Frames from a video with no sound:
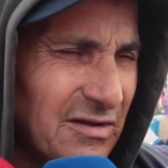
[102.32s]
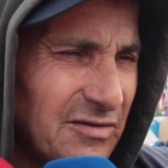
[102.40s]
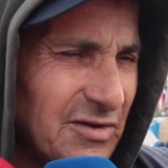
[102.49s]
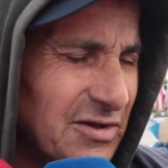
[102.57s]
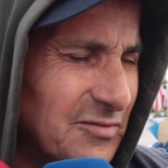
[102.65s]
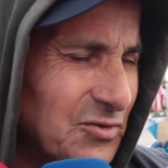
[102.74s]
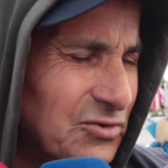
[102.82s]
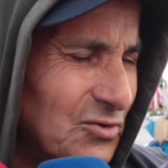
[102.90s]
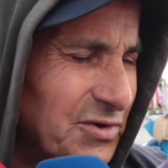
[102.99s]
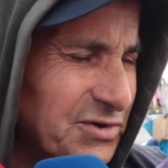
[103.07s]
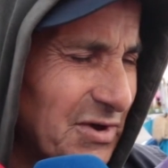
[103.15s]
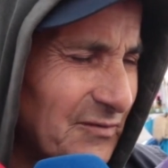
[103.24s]
يعني
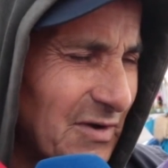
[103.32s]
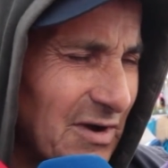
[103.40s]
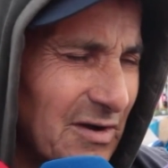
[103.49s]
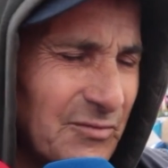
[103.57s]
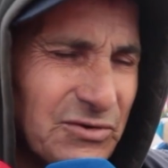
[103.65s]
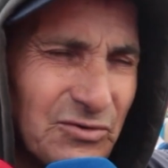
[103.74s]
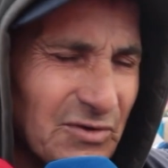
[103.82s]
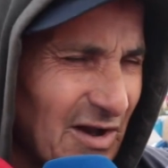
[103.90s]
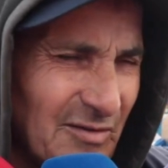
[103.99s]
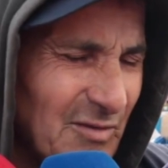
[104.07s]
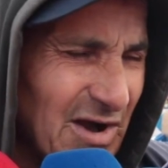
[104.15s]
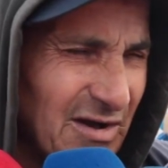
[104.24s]
بدون شفقة بدون
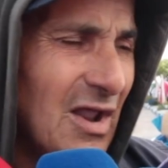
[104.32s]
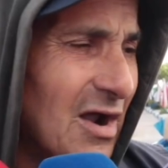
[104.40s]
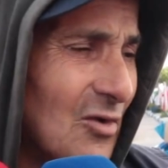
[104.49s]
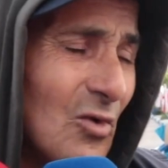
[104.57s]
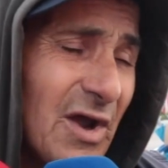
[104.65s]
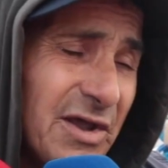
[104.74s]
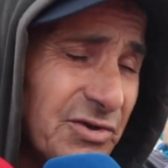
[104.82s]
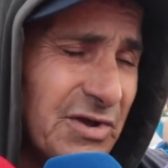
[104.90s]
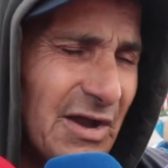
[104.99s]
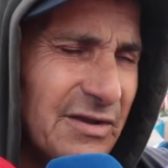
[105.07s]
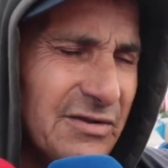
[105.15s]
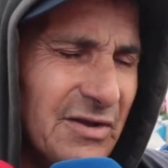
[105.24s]
رحمة لا هو
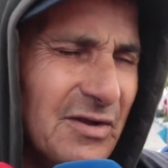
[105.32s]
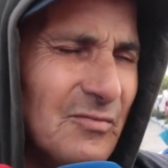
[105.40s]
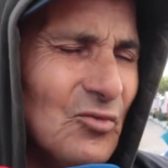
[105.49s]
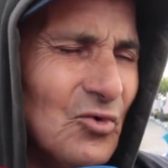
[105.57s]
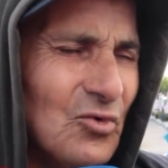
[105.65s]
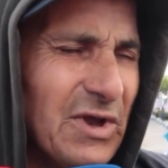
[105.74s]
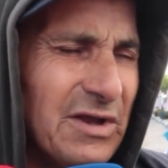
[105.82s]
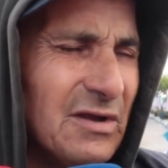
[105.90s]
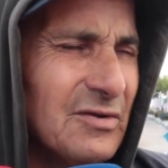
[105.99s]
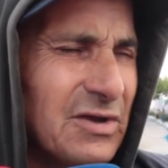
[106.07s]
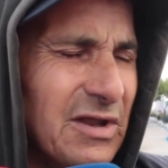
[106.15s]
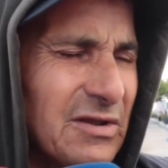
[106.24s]
كيجي عندهم
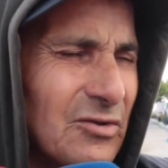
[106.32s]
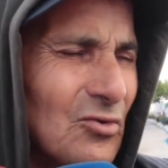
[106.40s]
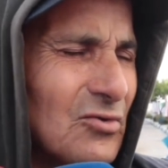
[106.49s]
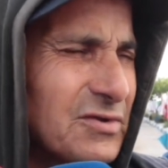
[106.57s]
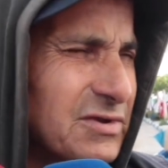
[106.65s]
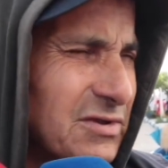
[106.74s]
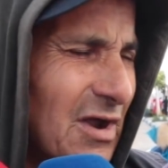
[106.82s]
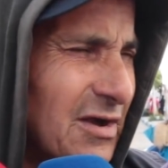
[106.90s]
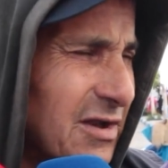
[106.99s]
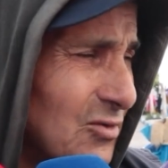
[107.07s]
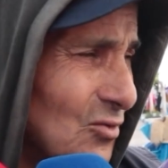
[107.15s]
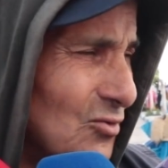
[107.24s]
كيطلعوا للسطاح
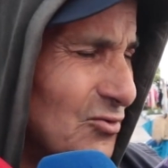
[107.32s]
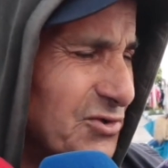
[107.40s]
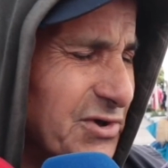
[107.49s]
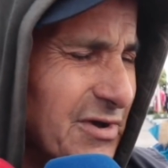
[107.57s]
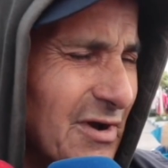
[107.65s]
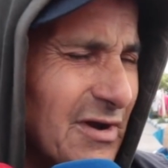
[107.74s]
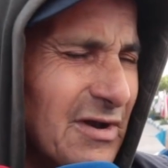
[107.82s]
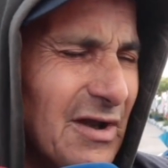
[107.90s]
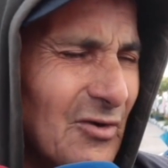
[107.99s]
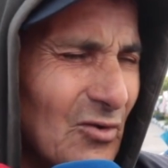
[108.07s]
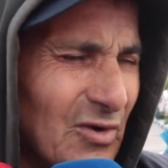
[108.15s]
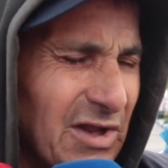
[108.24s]
كيقولوا للجيران
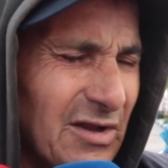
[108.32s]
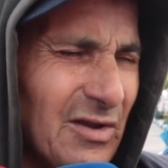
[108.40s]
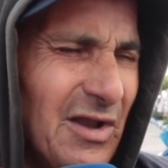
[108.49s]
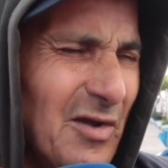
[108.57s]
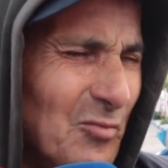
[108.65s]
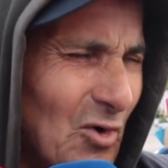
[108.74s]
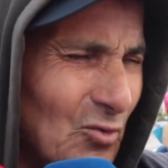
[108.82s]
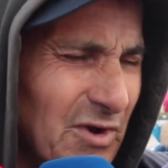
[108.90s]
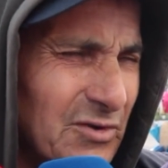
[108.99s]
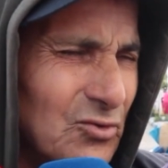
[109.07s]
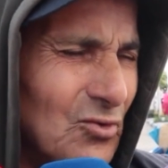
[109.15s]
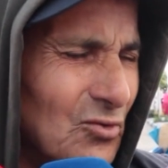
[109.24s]
انا هو كيلعب مع
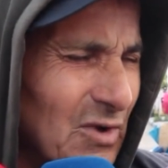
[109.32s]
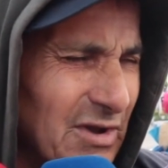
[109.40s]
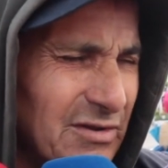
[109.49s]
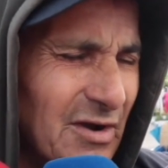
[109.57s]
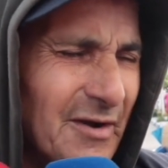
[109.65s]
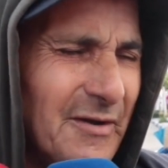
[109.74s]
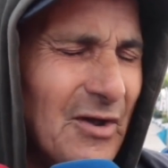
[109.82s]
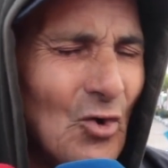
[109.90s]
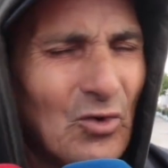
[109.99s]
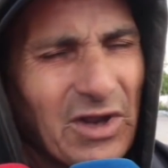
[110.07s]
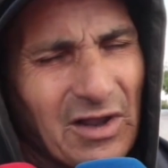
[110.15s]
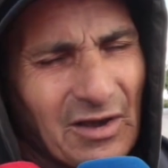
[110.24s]
ولادو وهذا
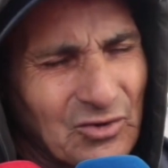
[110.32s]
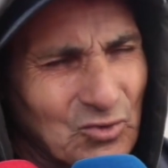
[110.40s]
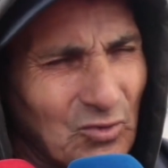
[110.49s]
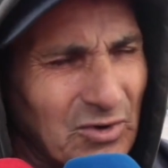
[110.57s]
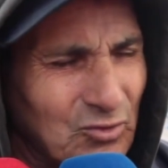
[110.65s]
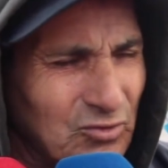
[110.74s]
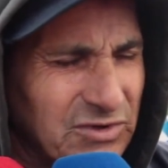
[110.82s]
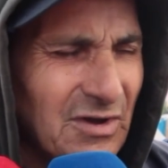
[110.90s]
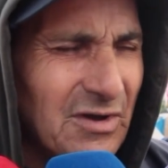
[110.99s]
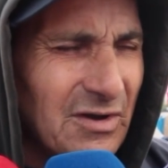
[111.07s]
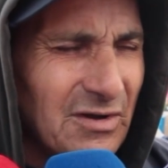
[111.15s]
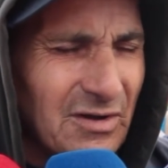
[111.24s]
وكيخرج ولادو حتى
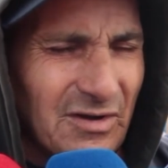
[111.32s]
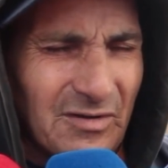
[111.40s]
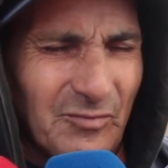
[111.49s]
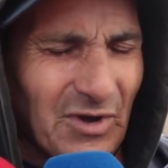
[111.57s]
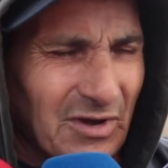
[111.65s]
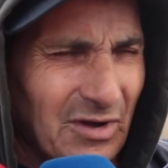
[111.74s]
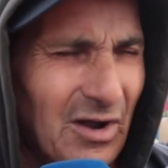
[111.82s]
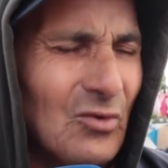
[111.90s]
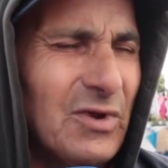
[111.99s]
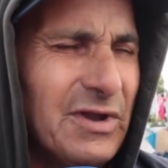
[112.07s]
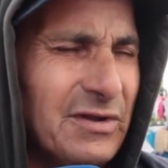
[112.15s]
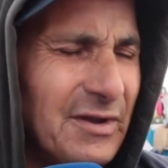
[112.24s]
لبرا
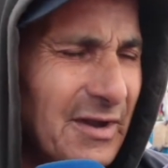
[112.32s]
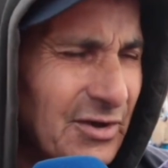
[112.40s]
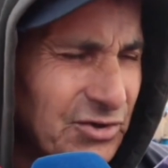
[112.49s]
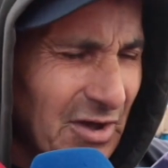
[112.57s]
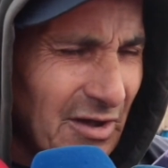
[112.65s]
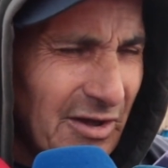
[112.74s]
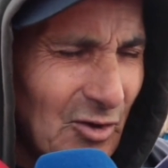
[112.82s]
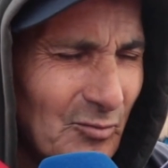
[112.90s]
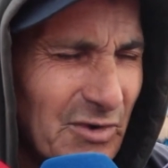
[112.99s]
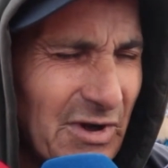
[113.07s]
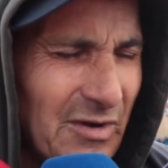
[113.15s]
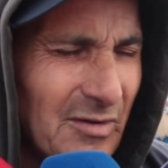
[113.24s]
وكيشري
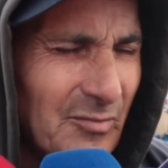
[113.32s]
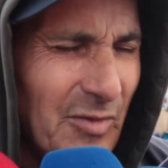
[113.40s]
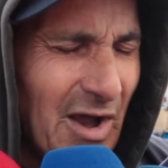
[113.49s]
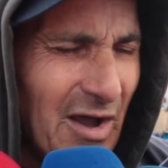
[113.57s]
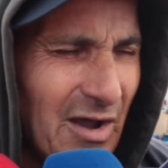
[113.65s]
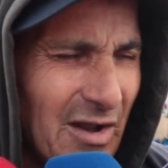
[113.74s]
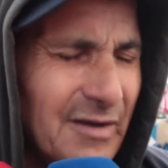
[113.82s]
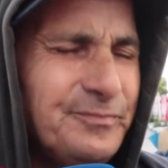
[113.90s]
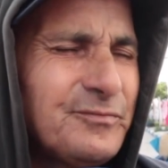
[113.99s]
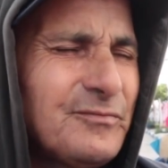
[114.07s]
ليهم البقال